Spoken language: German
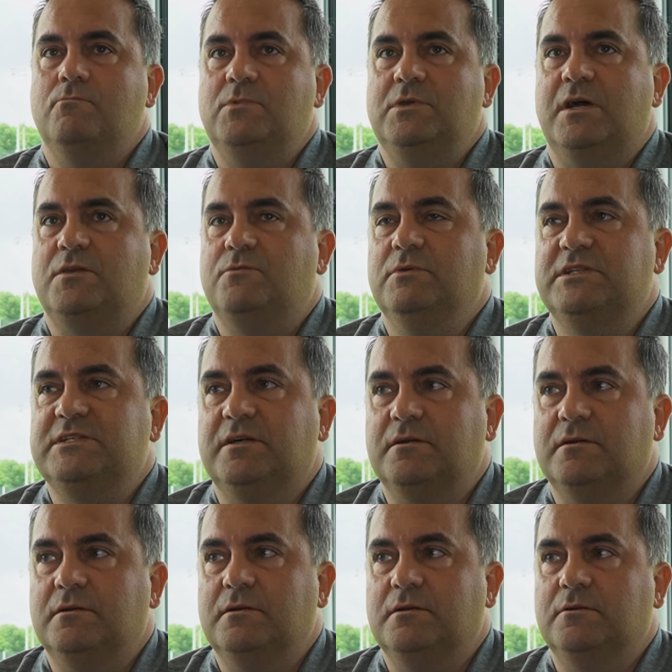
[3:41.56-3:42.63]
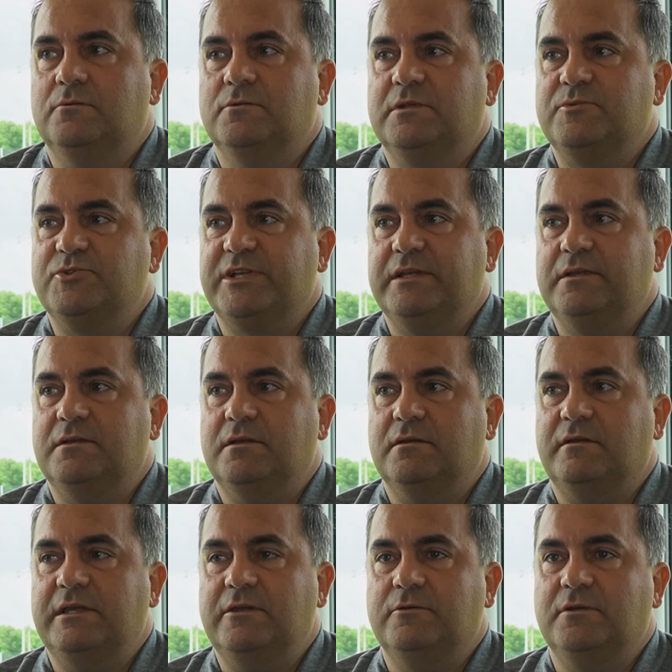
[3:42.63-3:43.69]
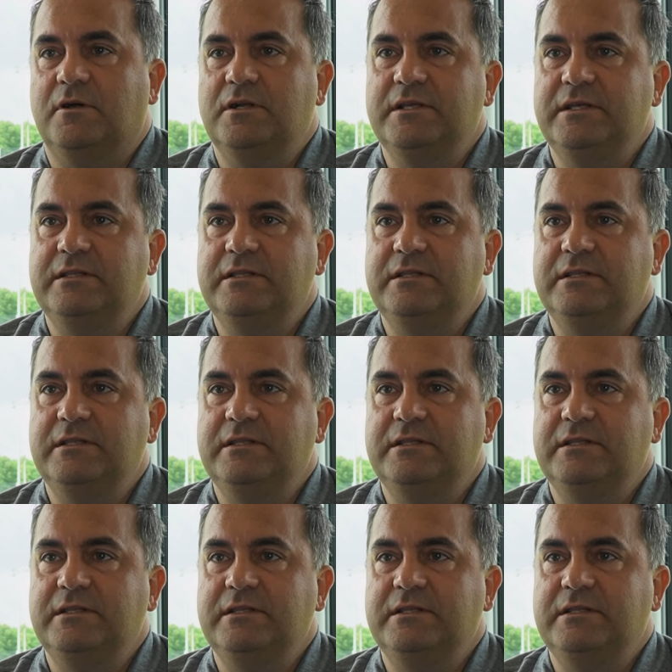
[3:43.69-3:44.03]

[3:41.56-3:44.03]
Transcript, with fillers: Ja, ich würde sagen, unterm Strich regionale